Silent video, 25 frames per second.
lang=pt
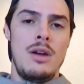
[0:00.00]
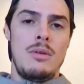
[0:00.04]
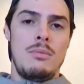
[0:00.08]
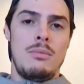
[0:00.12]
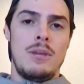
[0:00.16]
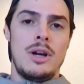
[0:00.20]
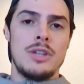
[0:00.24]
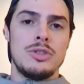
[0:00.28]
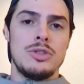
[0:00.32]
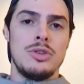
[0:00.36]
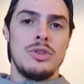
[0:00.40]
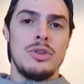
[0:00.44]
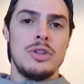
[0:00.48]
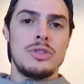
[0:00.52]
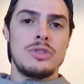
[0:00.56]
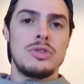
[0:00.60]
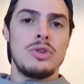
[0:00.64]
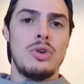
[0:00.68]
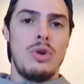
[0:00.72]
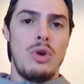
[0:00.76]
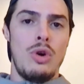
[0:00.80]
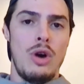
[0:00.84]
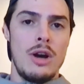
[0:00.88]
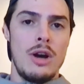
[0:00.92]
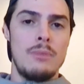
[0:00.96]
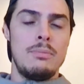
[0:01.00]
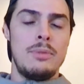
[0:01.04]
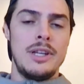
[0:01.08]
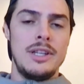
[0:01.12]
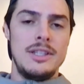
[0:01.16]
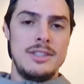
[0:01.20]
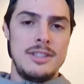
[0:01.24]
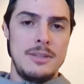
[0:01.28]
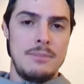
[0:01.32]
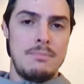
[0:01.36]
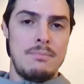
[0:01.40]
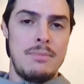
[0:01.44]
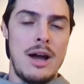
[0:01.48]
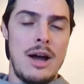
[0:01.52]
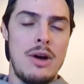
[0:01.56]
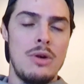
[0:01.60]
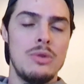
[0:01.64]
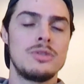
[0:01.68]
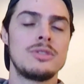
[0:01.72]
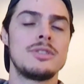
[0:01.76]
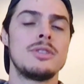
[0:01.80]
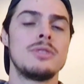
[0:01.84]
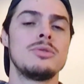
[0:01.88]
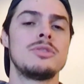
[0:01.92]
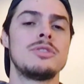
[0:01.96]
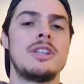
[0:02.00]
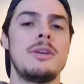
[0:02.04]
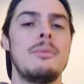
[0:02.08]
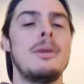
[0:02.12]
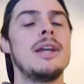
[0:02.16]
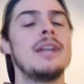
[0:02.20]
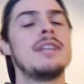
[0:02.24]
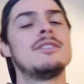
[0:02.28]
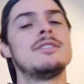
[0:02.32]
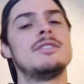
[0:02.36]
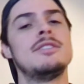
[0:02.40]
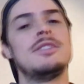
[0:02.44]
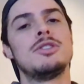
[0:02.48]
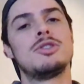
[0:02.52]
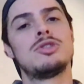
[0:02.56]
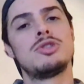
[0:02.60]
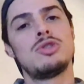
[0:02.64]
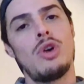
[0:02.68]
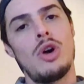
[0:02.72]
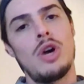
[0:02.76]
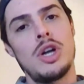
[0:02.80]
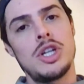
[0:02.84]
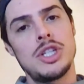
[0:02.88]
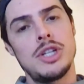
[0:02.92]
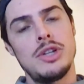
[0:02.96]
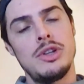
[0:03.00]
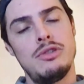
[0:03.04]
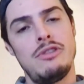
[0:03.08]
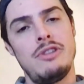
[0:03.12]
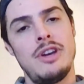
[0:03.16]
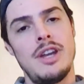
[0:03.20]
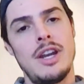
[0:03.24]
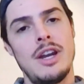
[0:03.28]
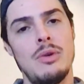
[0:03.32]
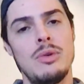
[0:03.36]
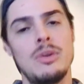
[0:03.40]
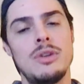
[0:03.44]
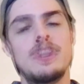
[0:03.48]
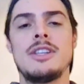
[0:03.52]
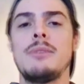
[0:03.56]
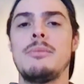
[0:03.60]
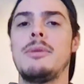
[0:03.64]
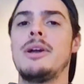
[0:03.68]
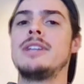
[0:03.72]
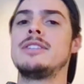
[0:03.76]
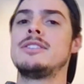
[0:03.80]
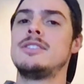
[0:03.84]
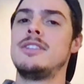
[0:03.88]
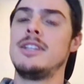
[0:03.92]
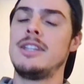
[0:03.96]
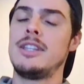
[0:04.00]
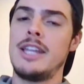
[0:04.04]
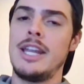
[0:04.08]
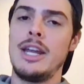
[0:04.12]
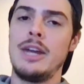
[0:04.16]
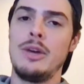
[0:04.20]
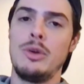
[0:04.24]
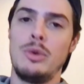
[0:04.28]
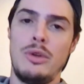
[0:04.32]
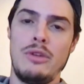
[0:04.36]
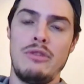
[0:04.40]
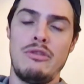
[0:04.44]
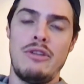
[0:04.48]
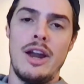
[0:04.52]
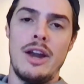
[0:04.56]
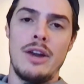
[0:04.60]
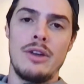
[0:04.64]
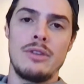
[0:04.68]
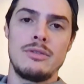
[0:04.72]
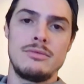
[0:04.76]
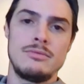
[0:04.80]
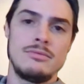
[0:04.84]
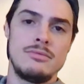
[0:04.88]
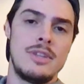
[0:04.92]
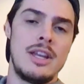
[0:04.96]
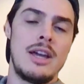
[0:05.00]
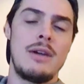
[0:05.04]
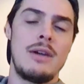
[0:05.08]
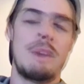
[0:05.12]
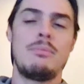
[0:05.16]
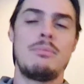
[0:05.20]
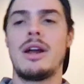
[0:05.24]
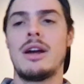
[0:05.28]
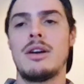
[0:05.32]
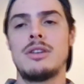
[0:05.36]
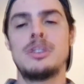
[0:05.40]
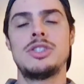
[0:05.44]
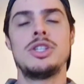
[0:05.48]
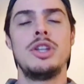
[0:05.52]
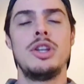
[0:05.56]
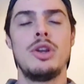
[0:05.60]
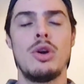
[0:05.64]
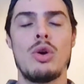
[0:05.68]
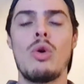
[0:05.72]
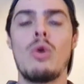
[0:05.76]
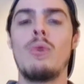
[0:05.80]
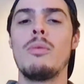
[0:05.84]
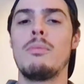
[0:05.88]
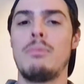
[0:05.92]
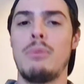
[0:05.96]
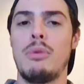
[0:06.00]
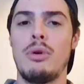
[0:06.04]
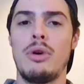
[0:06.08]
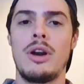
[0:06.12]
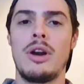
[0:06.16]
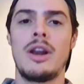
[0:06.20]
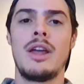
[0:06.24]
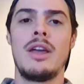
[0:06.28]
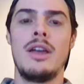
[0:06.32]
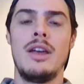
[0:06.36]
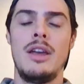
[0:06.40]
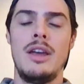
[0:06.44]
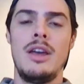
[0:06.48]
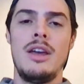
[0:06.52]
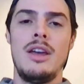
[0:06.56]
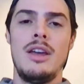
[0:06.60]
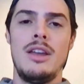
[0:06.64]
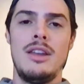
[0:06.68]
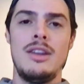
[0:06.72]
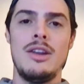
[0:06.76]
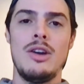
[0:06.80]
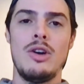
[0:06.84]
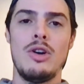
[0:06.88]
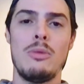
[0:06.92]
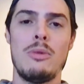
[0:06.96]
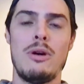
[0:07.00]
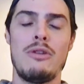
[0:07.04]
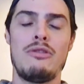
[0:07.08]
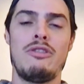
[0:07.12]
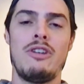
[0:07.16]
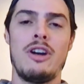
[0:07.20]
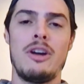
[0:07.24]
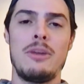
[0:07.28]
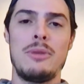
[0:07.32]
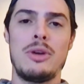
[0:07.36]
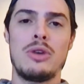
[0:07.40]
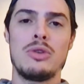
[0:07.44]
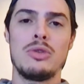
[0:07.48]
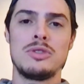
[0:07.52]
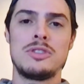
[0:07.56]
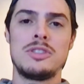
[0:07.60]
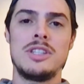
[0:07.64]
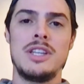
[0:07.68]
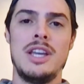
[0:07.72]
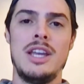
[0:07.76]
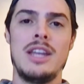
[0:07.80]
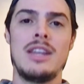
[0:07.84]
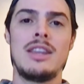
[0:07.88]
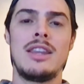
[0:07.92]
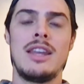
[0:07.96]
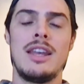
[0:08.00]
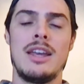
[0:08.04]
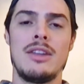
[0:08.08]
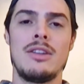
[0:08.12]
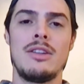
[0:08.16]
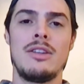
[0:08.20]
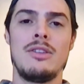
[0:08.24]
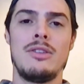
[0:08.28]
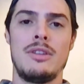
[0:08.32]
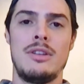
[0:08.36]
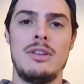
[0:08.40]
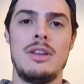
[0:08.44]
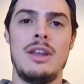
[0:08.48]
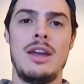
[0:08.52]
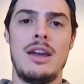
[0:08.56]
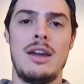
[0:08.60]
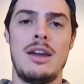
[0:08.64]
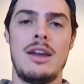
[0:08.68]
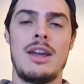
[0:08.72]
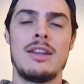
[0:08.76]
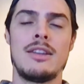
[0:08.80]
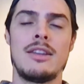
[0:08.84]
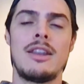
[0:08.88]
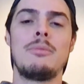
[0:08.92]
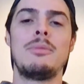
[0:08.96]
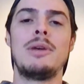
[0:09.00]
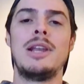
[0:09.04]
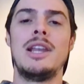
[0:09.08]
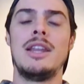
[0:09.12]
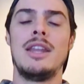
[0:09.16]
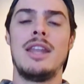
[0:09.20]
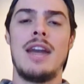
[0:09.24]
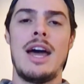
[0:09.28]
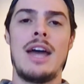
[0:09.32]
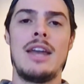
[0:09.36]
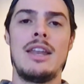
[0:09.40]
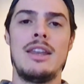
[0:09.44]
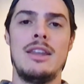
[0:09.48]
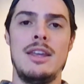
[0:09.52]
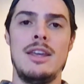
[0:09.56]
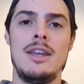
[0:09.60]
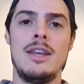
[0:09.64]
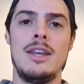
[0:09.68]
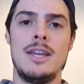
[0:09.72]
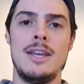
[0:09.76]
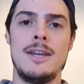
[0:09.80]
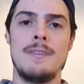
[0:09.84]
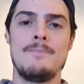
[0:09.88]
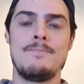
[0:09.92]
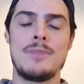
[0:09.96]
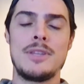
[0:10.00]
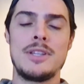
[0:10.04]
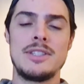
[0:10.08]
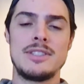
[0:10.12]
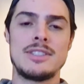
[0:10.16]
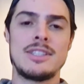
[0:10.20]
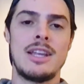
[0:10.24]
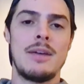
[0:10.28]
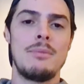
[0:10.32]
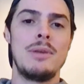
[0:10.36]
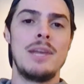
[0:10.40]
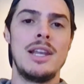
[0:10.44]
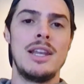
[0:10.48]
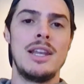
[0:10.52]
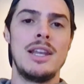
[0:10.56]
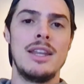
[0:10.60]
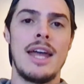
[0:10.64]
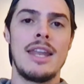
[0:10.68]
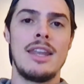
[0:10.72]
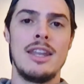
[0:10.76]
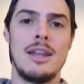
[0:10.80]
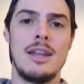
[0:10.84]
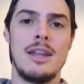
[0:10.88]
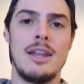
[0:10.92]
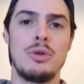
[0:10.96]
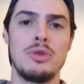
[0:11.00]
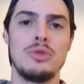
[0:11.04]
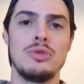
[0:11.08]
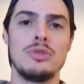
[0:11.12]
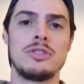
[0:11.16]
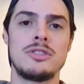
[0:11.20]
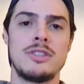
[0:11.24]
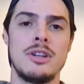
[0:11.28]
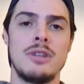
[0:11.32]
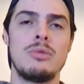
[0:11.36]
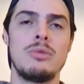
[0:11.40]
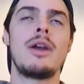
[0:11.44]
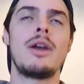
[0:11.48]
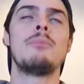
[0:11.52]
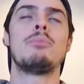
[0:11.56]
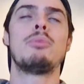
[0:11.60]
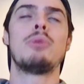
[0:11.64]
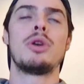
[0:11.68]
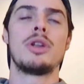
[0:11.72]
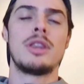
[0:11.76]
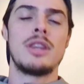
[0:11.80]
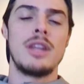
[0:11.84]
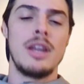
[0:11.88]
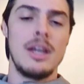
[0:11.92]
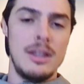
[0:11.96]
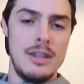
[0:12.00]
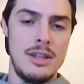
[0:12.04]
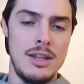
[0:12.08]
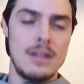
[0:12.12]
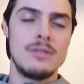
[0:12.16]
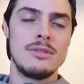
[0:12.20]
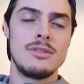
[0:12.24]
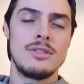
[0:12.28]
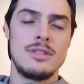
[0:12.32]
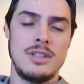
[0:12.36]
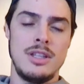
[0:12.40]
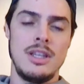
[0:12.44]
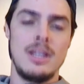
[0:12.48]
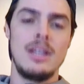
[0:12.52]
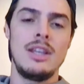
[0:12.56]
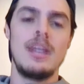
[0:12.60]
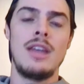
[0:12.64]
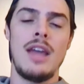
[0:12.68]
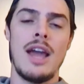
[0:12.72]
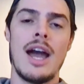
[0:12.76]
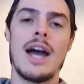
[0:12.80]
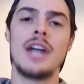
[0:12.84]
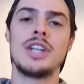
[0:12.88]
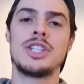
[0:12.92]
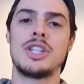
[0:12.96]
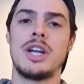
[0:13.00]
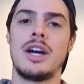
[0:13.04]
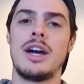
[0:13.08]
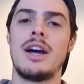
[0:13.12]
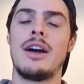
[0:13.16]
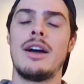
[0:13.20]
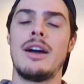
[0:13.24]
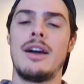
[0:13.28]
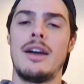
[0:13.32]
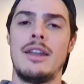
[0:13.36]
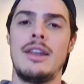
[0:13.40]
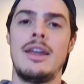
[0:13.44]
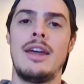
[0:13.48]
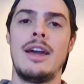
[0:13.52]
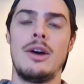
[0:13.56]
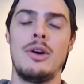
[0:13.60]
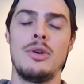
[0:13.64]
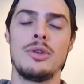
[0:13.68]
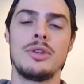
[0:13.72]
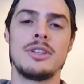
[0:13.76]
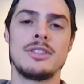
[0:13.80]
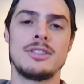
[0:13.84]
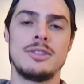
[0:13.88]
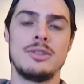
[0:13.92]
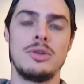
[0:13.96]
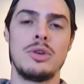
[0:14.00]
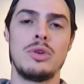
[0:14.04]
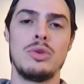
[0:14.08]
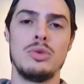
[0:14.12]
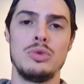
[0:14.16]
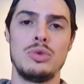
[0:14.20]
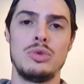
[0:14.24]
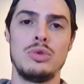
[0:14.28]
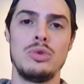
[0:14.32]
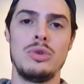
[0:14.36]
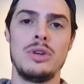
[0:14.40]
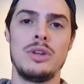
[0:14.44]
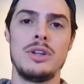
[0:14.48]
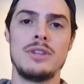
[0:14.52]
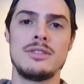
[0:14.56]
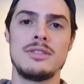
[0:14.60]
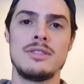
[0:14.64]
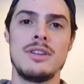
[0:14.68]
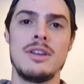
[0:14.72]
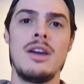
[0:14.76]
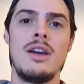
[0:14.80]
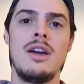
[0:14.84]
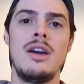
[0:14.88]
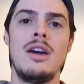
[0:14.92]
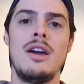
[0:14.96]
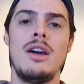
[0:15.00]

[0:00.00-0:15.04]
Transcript: Mas o nosso core principal são sementes de soja no verão e sementes de trigo no inverno né, para que gente compor de alguma forma e conseguir ter né, rentabilidade e estabilidade na produção, é importante sim que haja né, a rotação de culturas,